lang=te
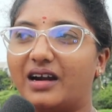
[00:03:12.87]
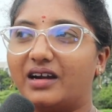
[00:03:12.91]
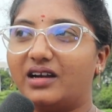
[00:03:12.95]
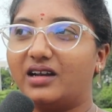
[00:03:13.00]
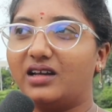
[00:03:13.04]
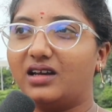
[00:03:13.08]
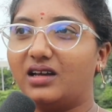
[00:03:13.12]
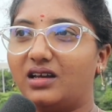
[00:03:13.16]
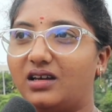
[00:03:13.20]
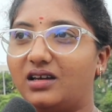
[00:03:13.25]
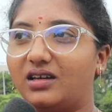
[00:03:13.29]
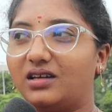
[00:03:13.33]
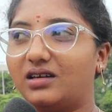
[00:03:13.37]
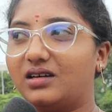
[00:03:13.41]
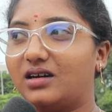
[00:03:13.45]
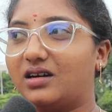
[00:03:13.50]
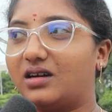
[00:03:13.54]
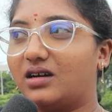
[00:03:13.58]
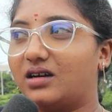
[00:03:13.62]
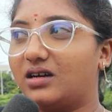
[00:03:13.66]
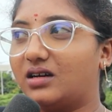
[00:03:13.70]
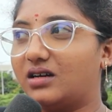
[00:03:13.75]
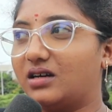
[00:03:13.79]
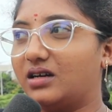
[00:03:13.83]
అంటే
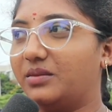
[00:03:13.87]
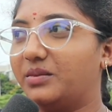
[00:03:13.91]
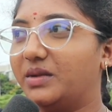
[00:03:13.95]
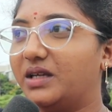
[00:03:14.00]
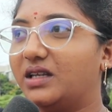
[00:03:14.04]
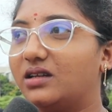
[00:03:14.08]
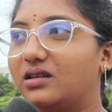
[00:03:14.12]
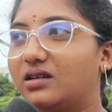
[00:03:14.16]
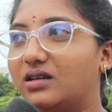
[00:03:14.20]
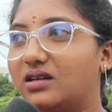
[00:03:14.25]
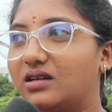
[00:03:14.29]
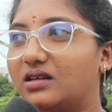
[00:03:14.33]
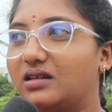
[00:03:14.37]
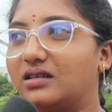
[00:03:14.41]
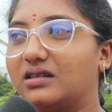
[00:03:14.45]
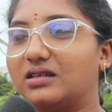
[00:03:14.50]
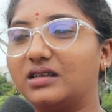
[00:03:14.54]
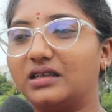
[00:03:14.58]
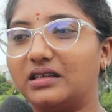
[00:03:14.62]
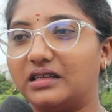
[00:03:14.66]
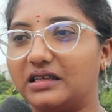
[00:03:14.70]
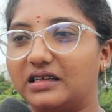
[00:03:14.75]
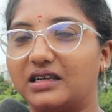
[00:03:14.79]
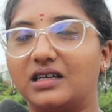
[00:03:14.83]
ఇంకా ఐ మీన్
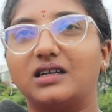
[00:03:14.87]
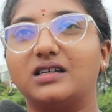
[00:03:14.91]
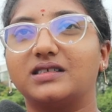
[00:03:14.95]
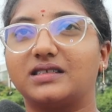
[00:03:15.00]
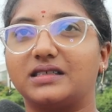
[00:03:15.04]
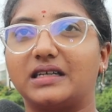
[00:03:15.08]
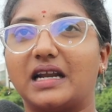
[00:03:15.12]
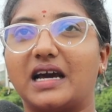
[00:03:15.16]
ఇంకా